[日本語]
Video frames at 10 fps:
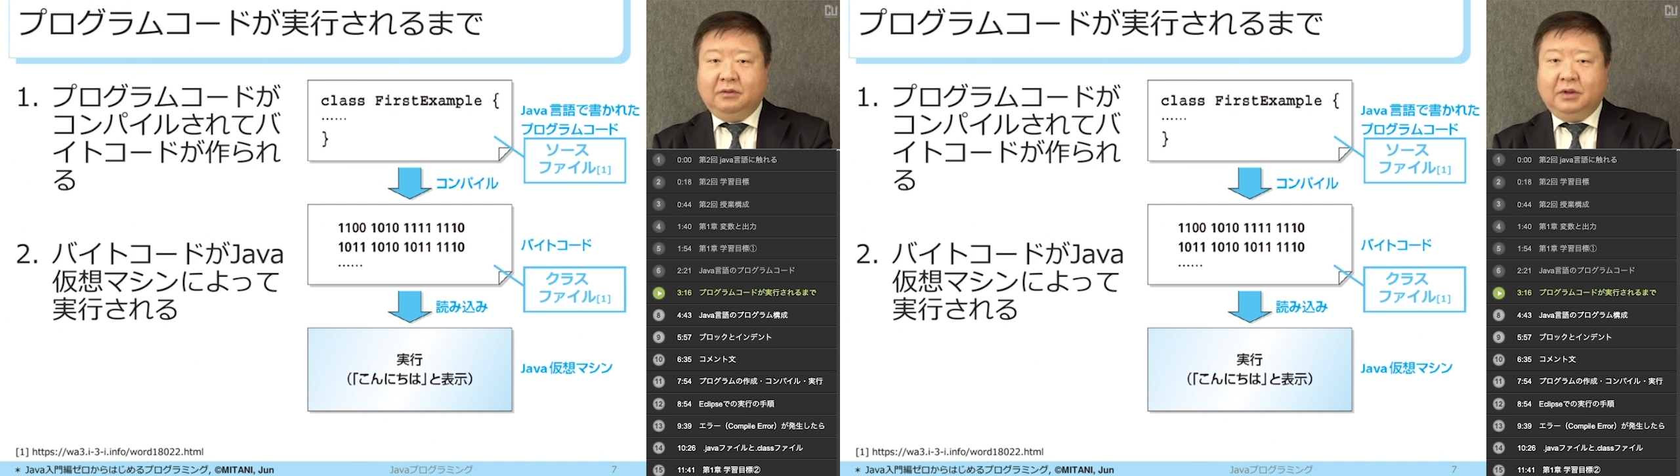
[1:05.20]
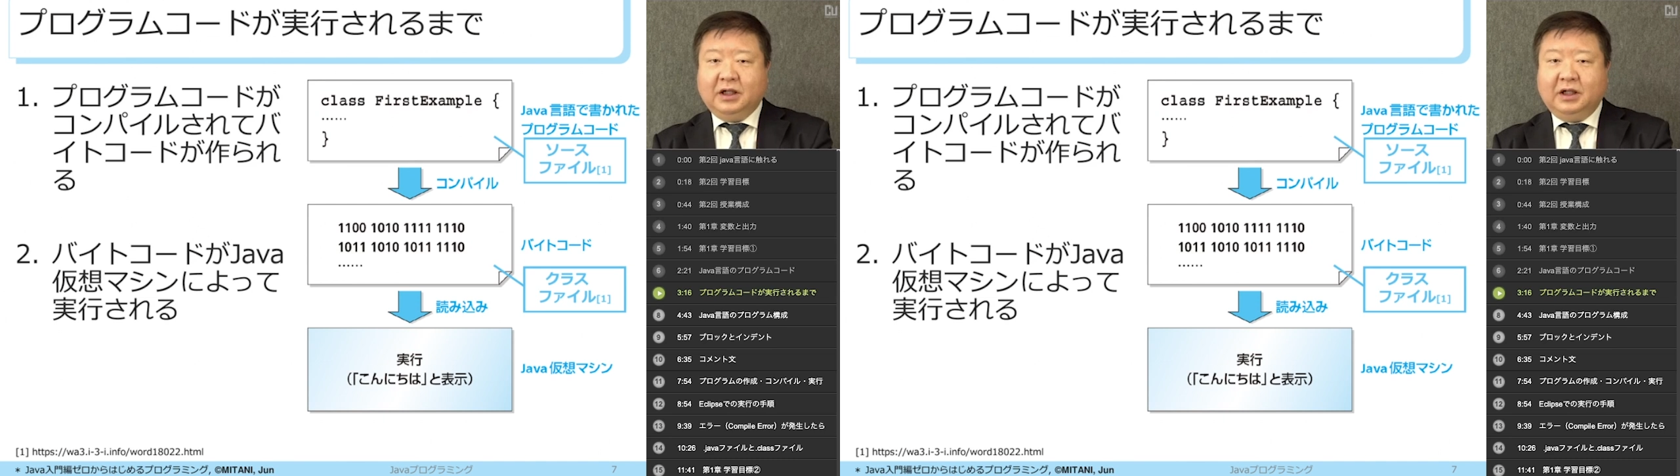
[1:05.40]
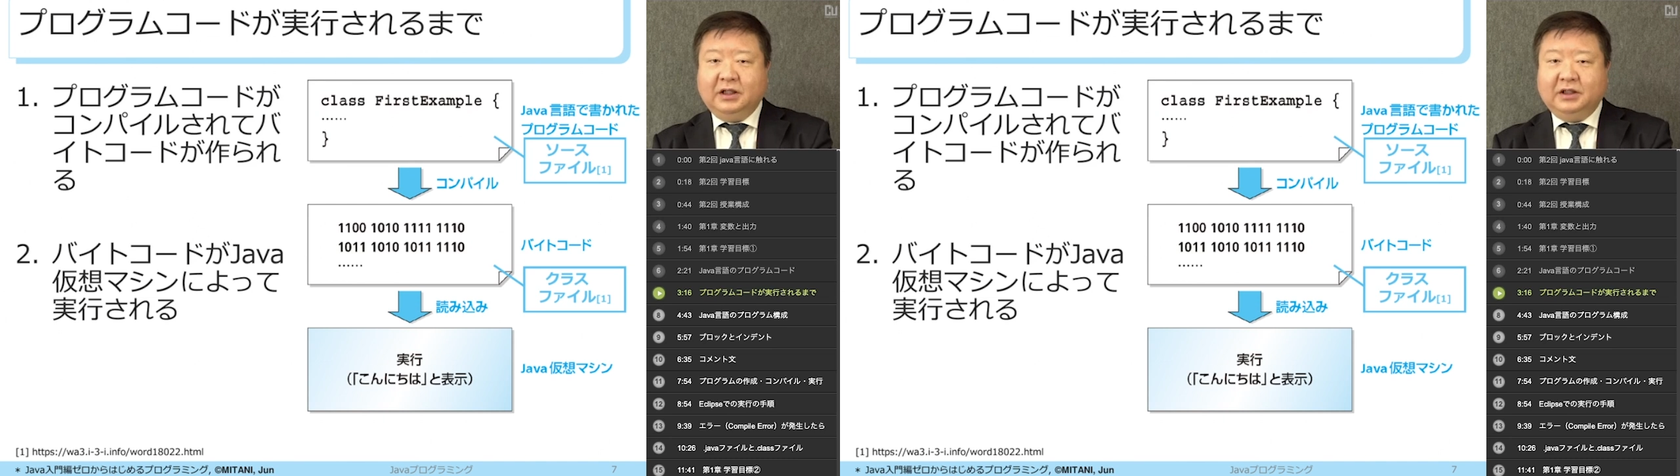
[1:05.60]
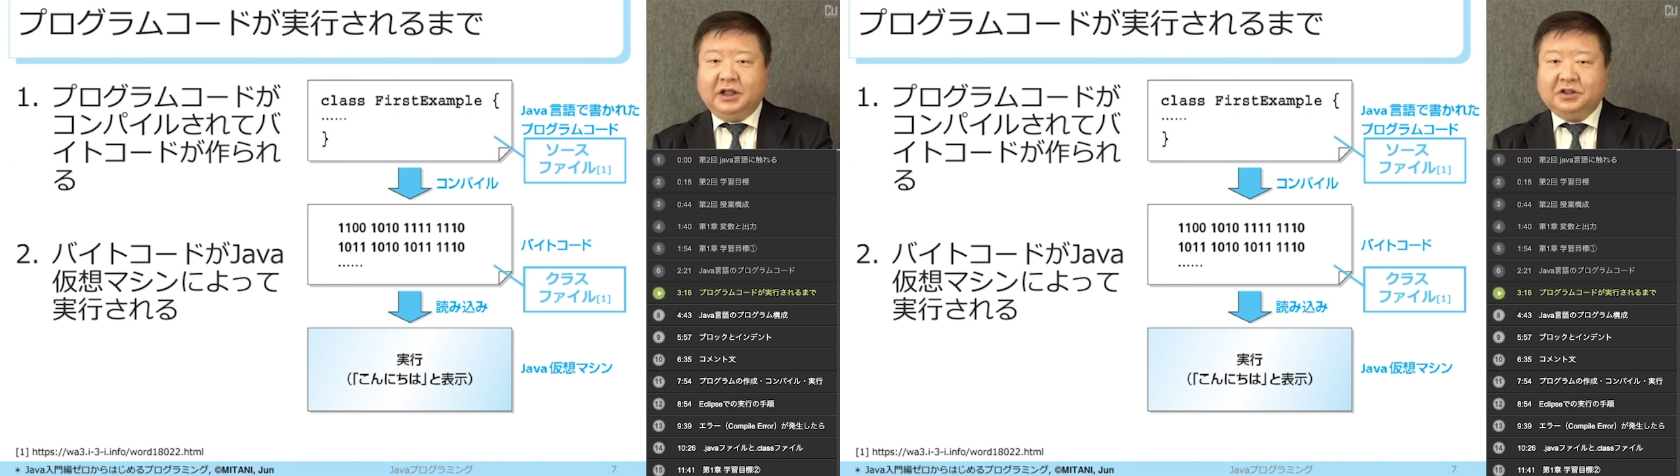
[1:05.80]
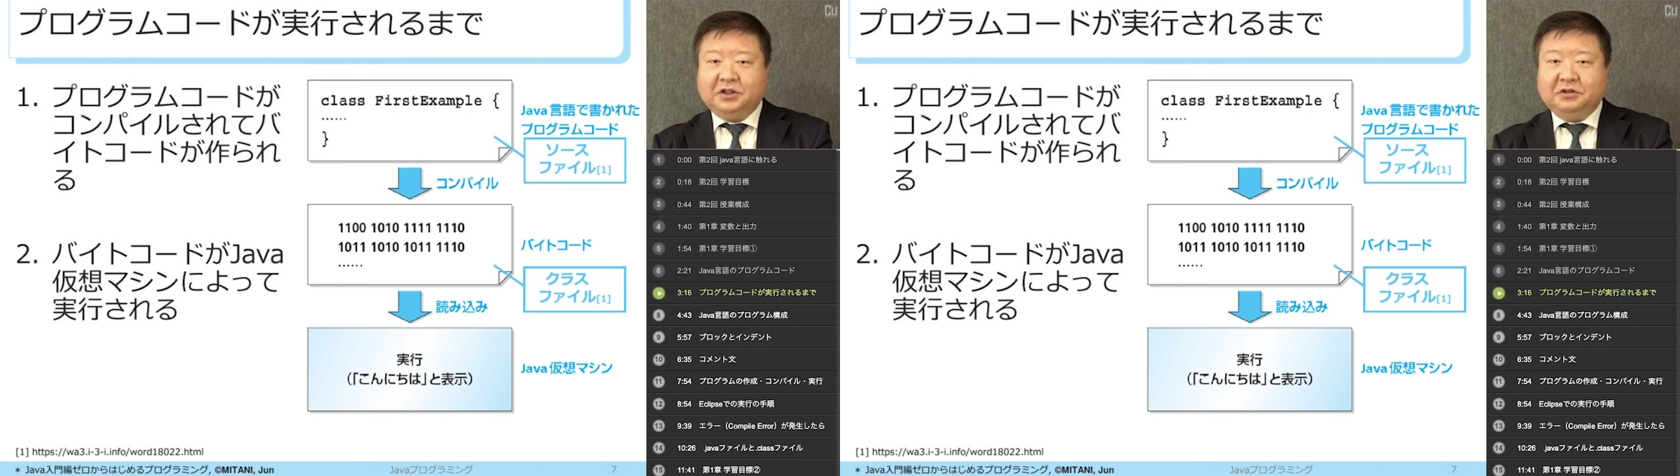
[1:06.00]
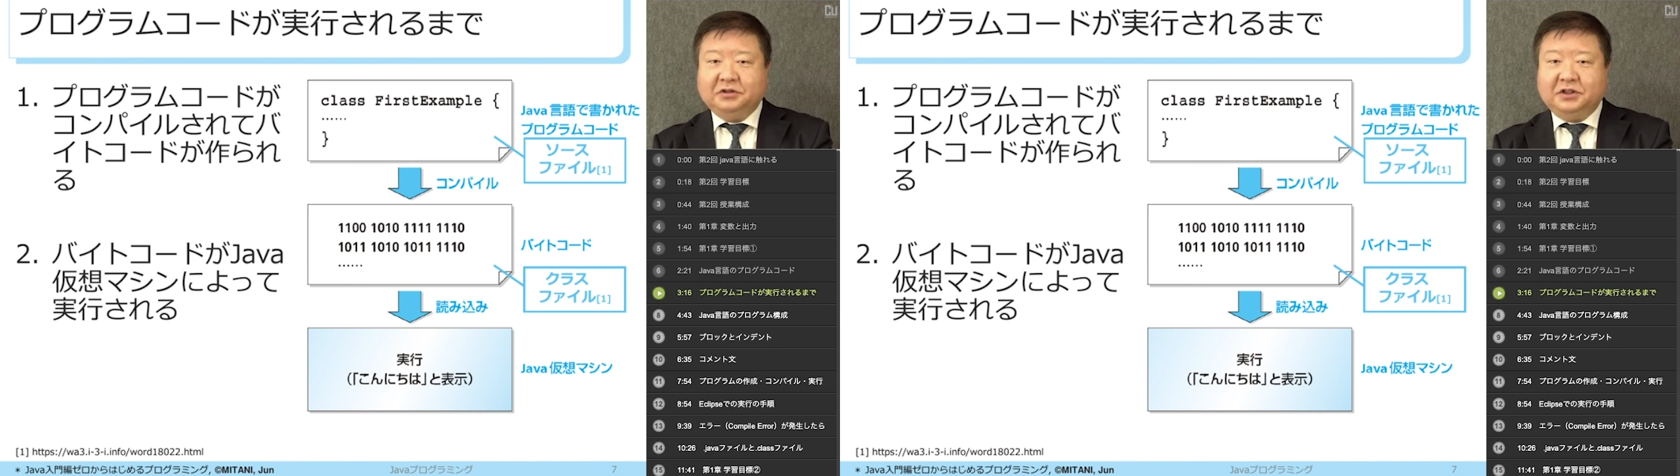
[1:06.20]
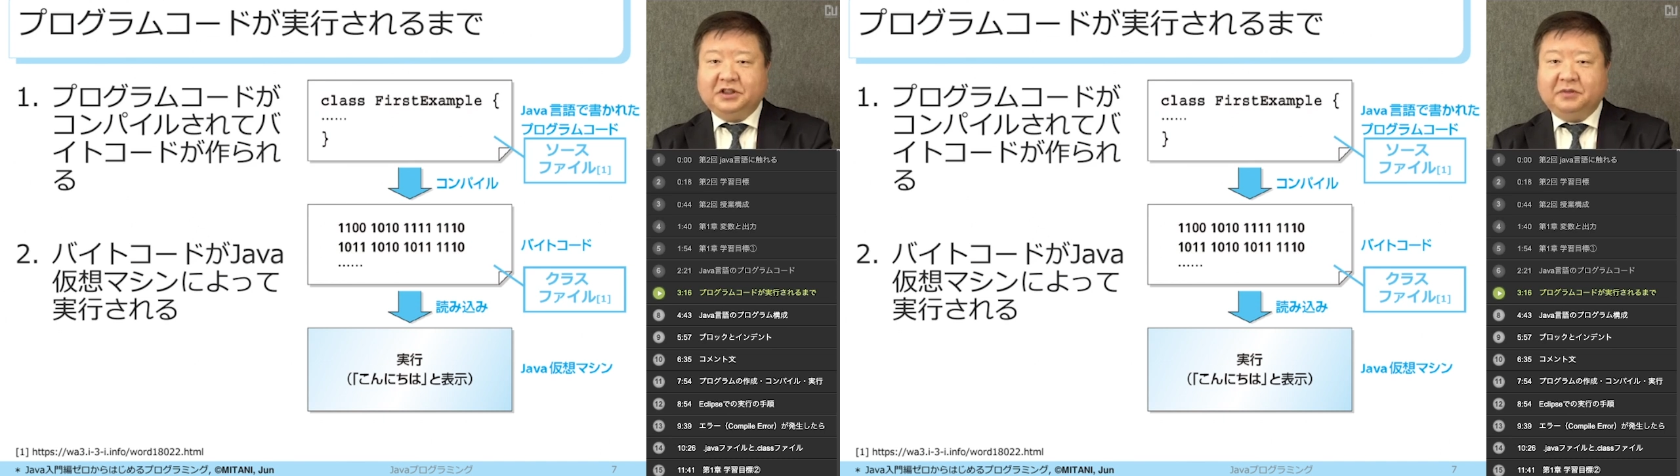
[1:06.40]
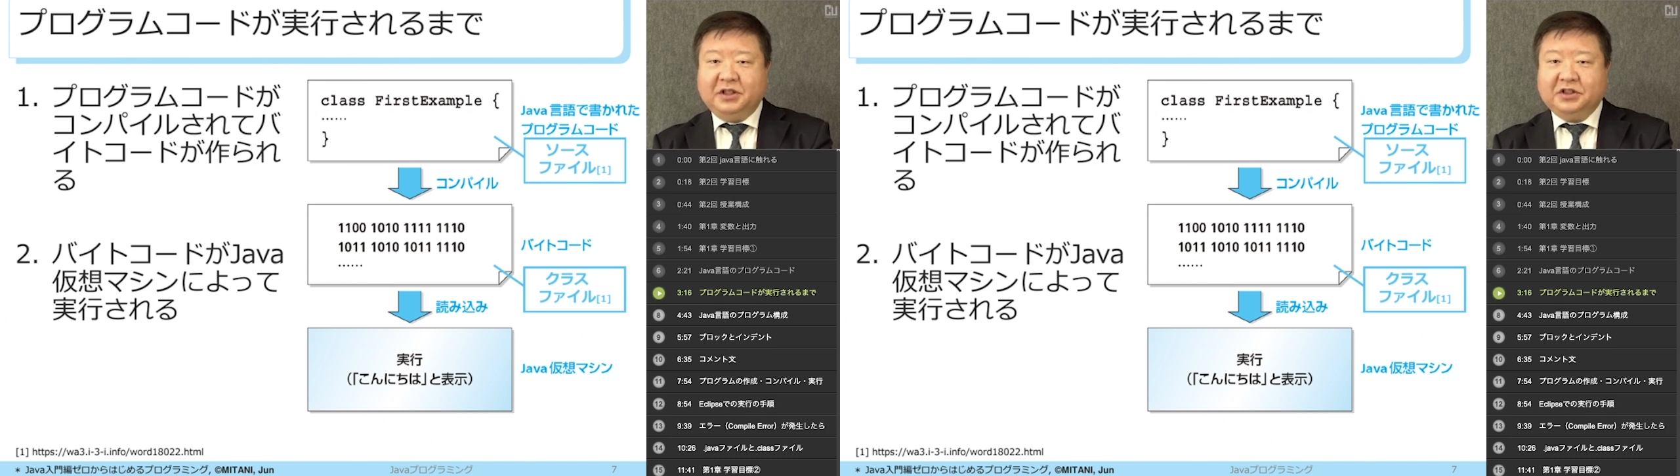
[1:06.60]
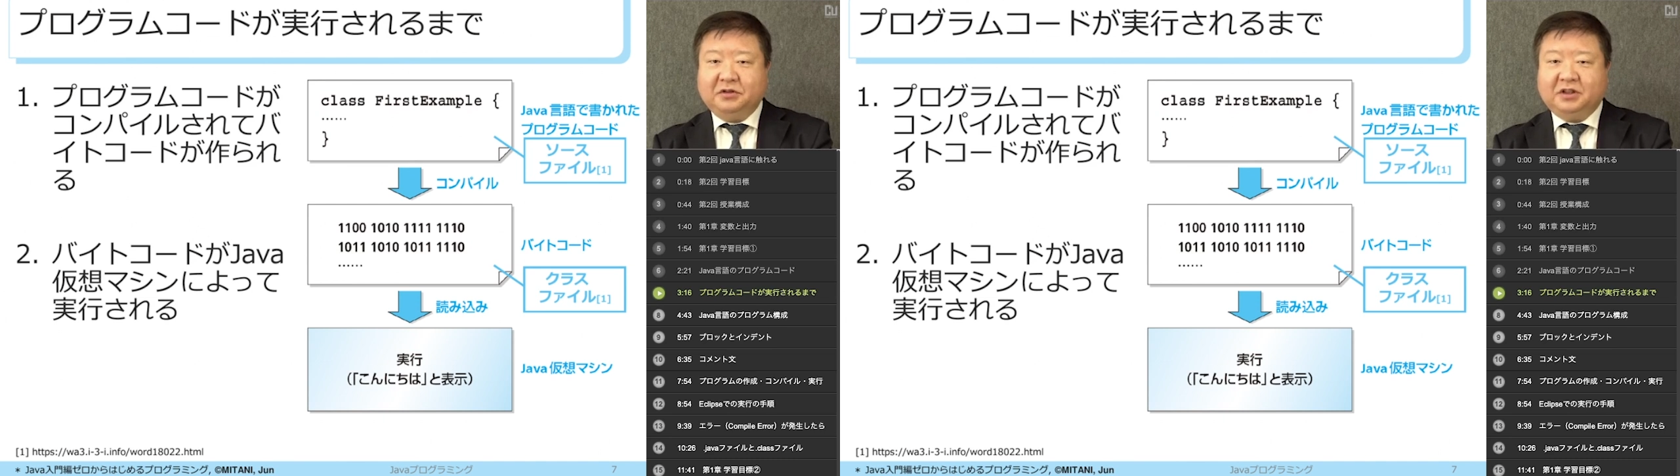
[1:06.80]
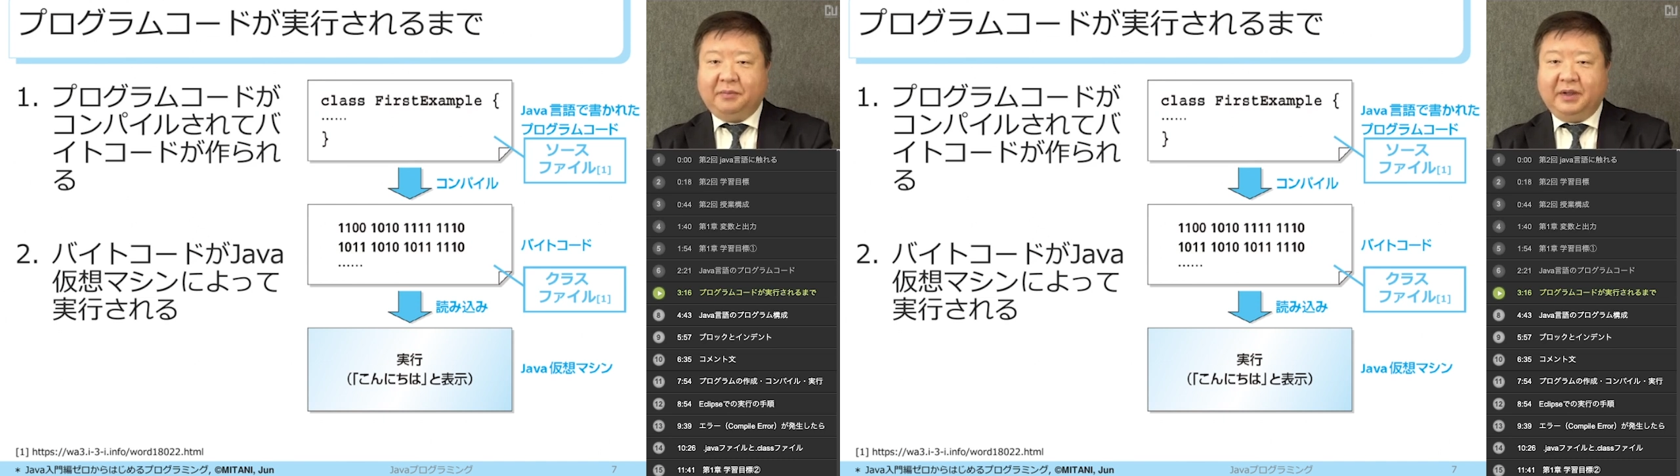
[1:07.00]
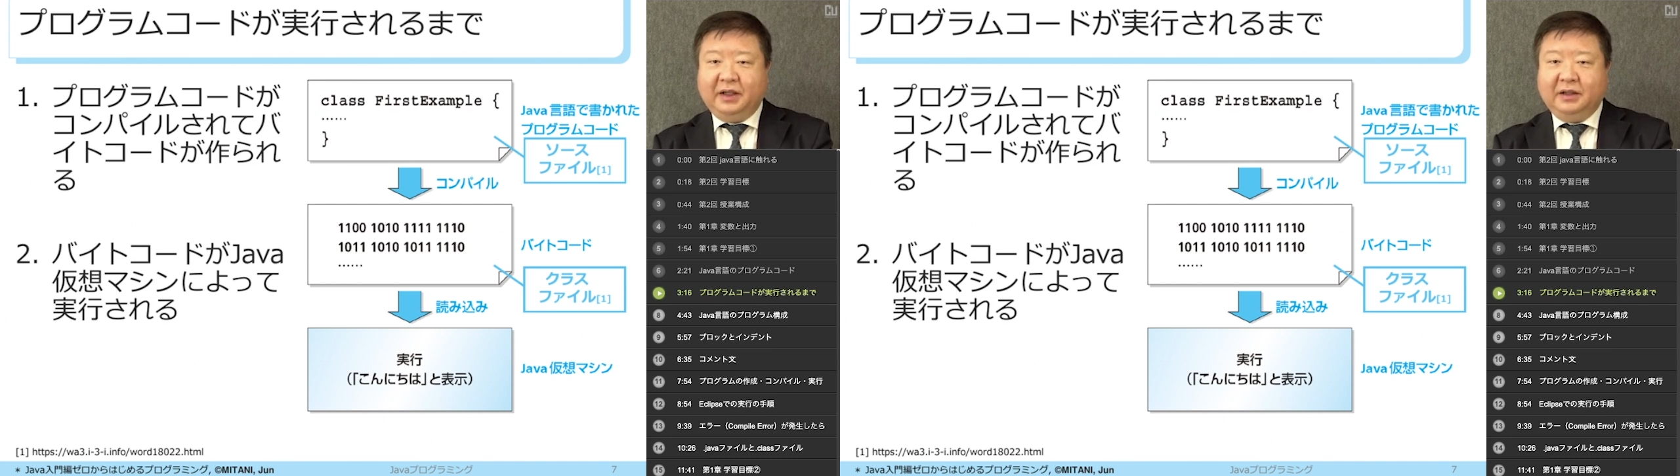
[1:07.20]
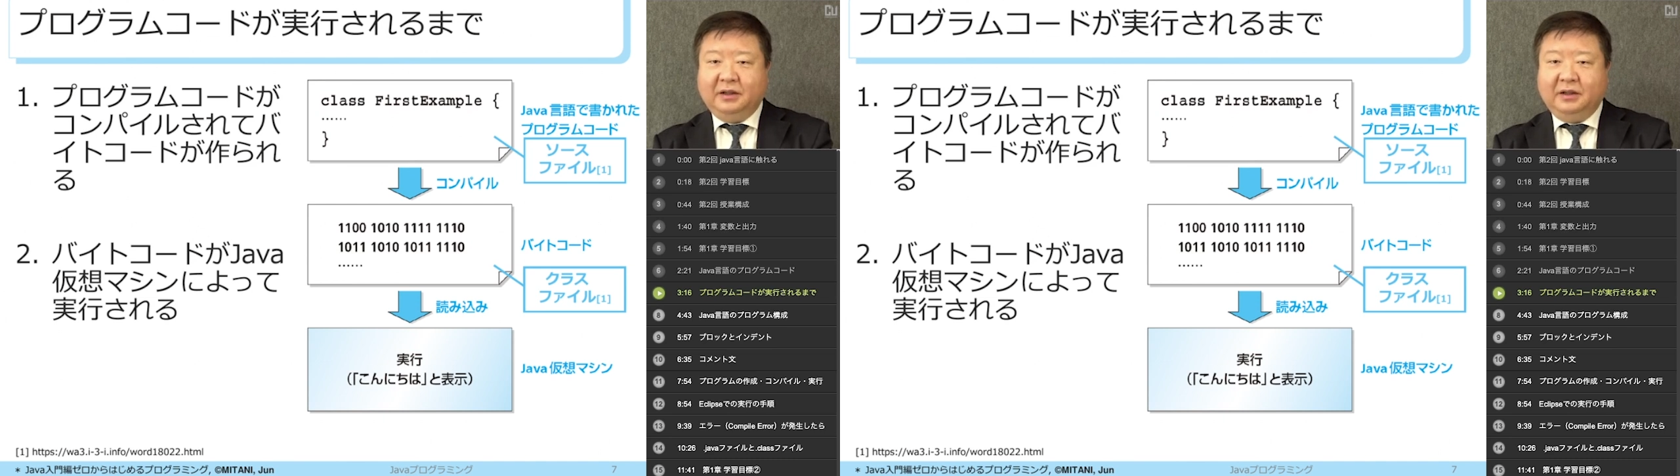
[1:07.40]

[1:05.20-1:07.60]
わかりやすく説明するため、